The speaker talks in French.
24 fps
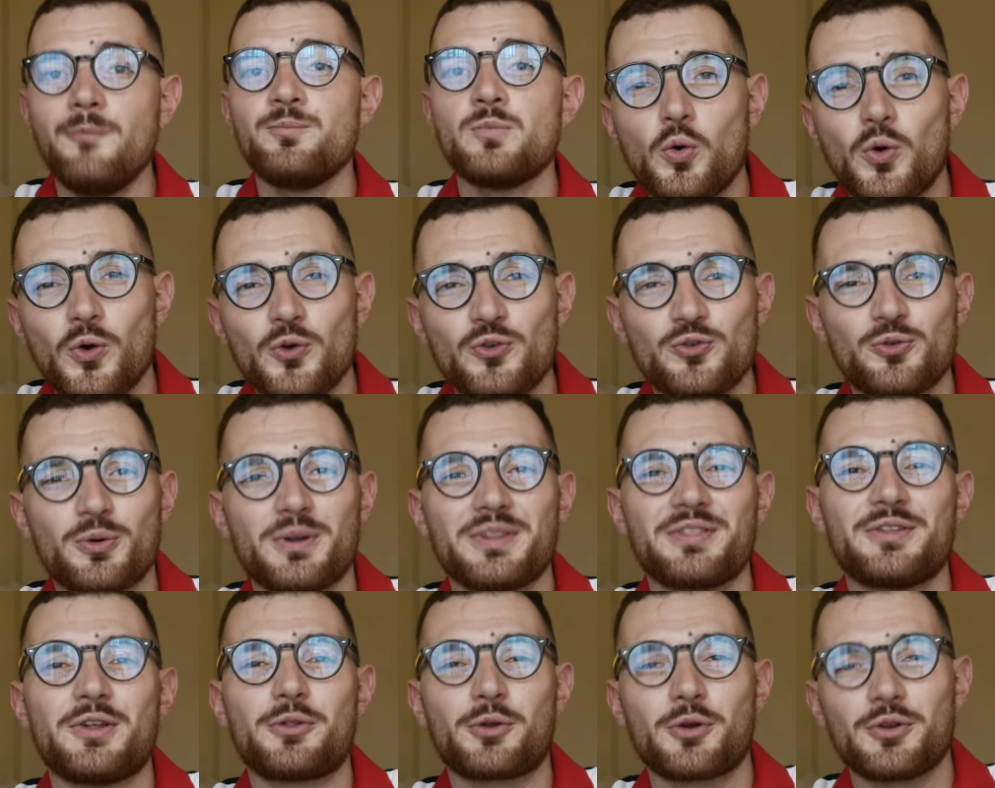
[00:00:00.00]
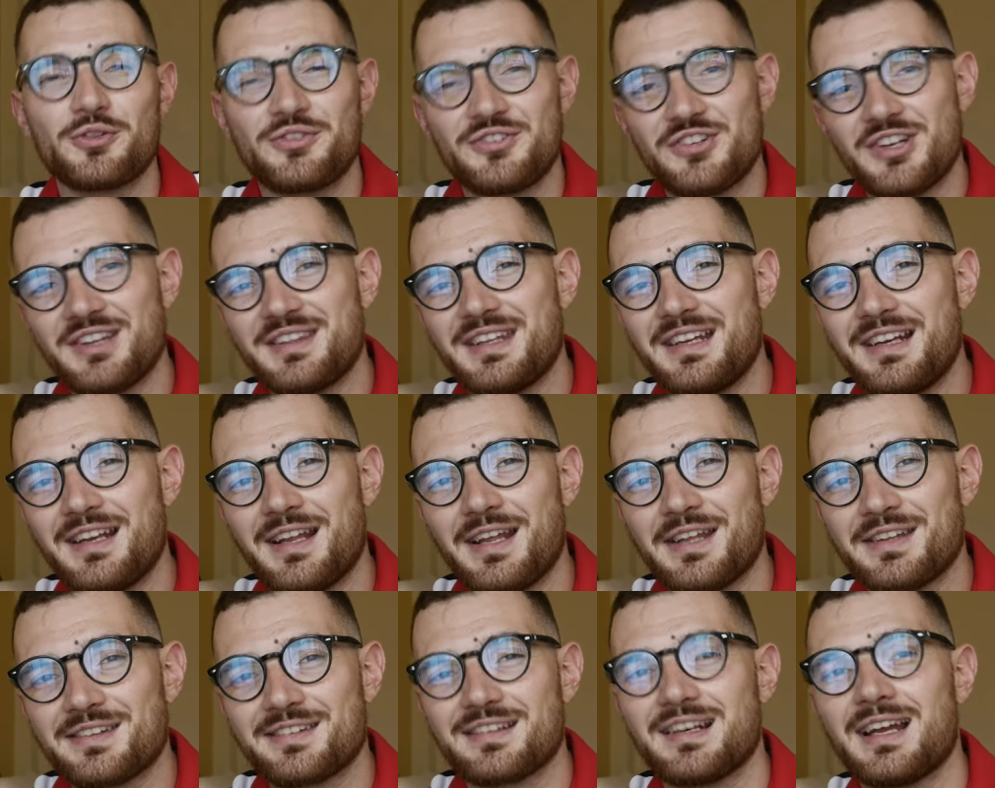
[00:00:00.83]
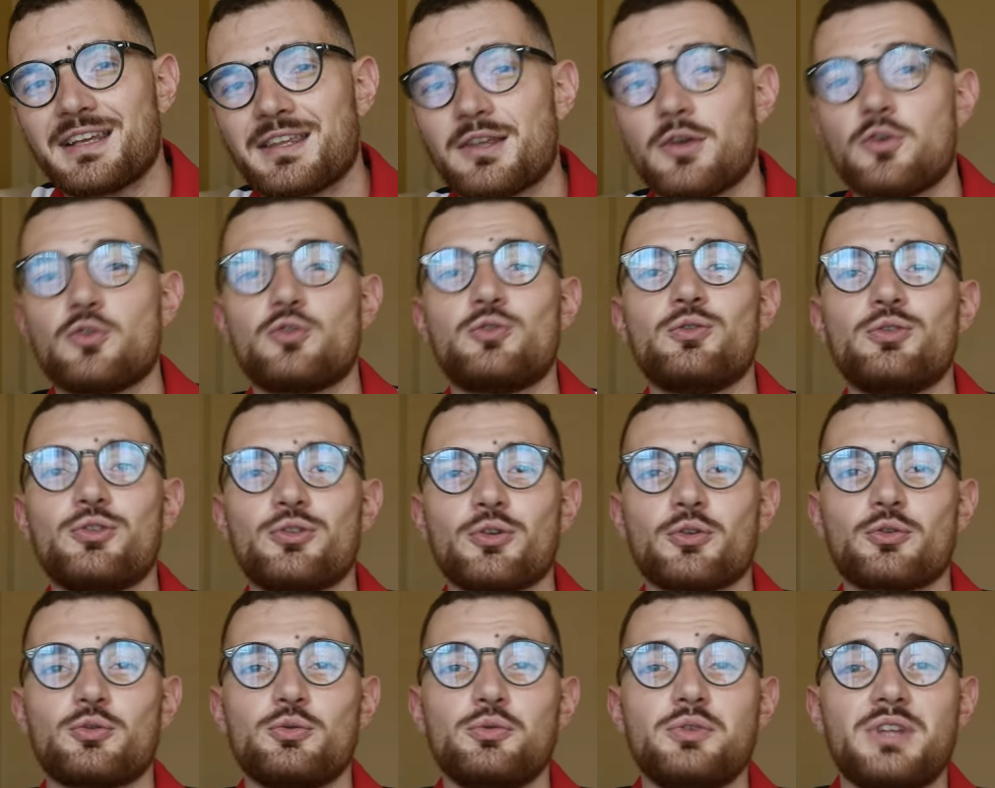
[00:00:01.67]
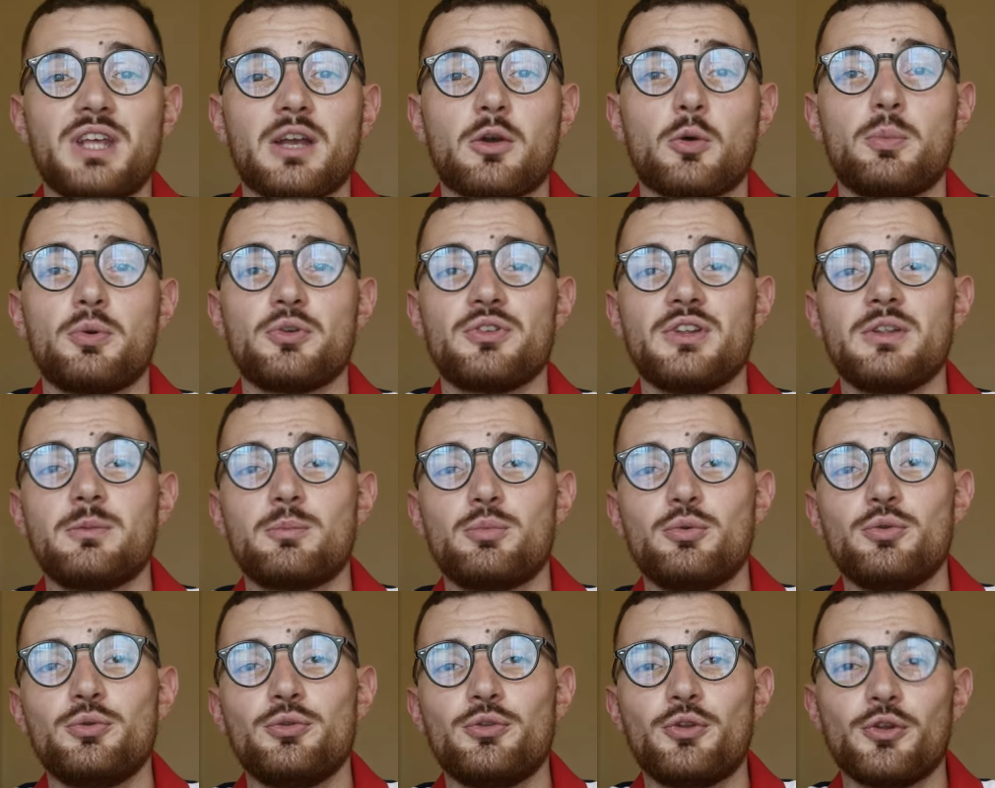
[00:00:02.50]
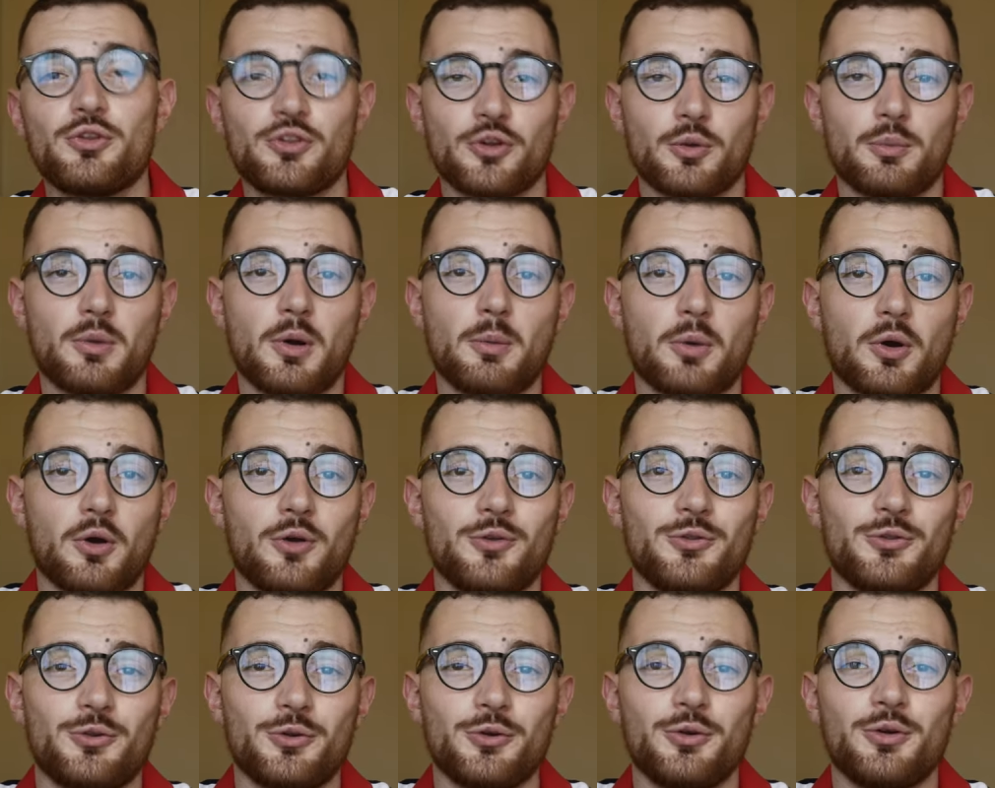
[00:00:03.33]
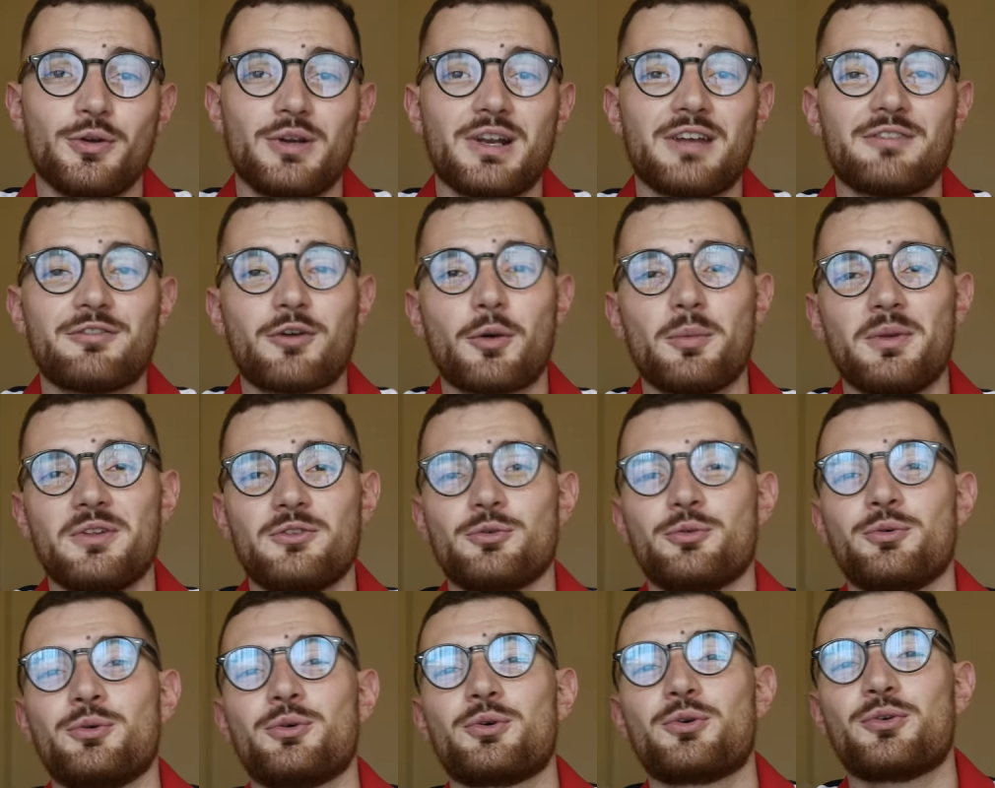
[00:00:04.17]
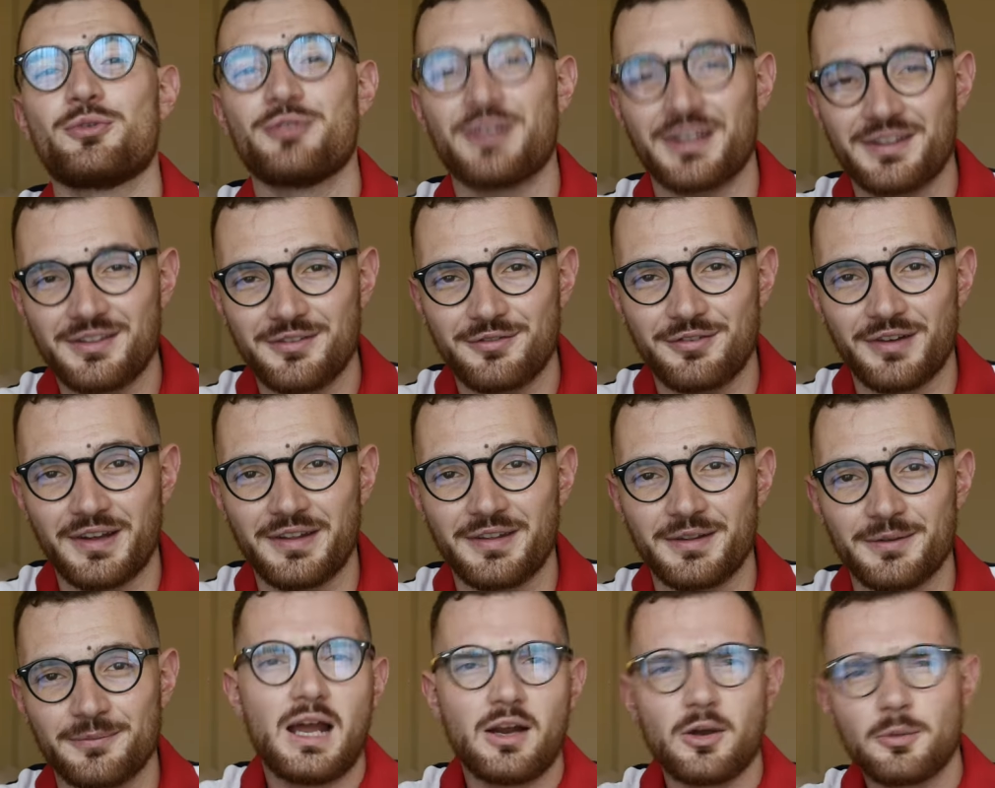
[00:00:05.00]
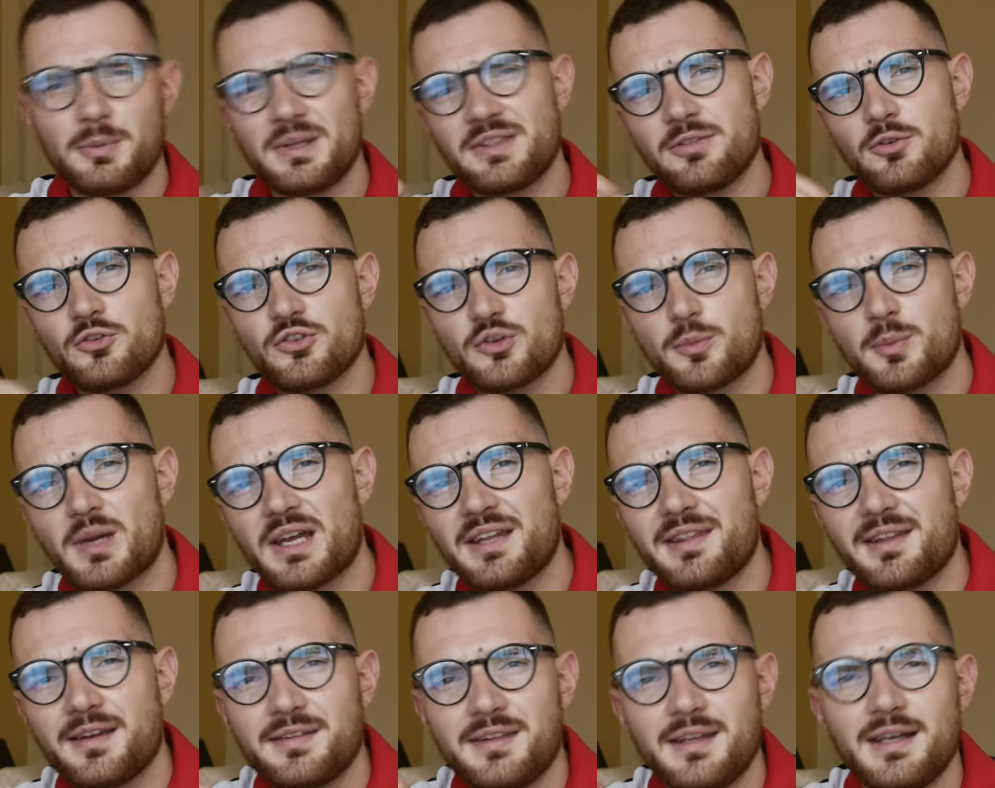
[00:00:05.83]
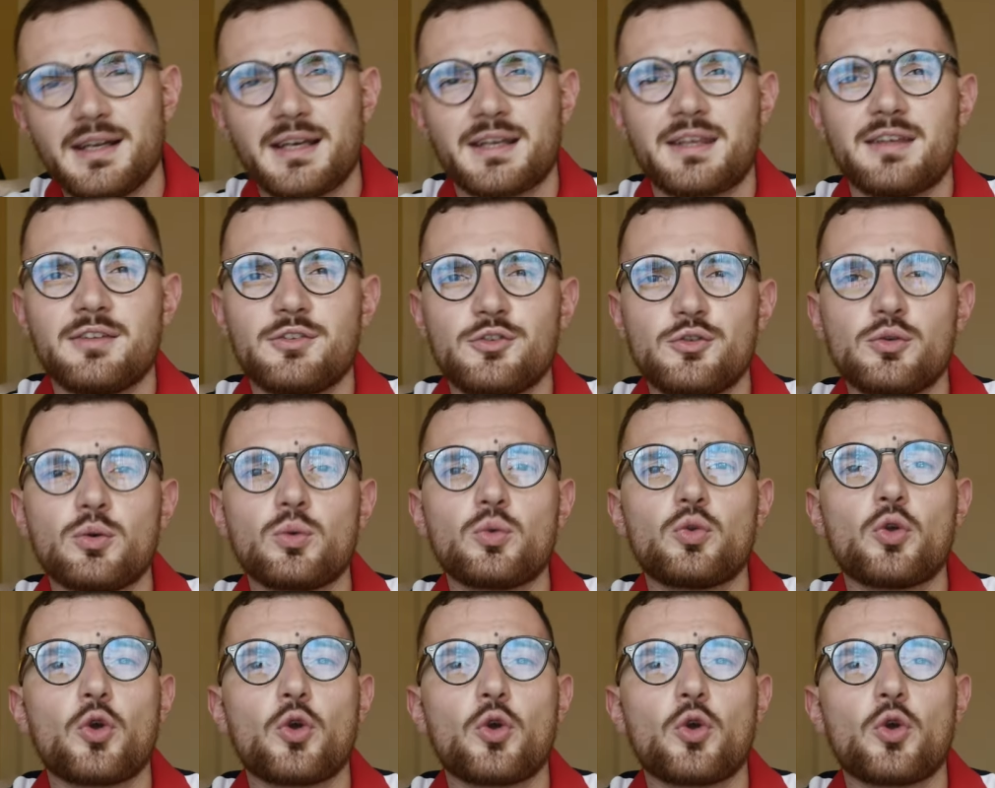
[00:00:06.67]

Ou rejoindre notre channel Slack juste en dessous qui est composé de plus de 200 membres de la formation Convertify. Alors maintenant j'aimerais traiter la question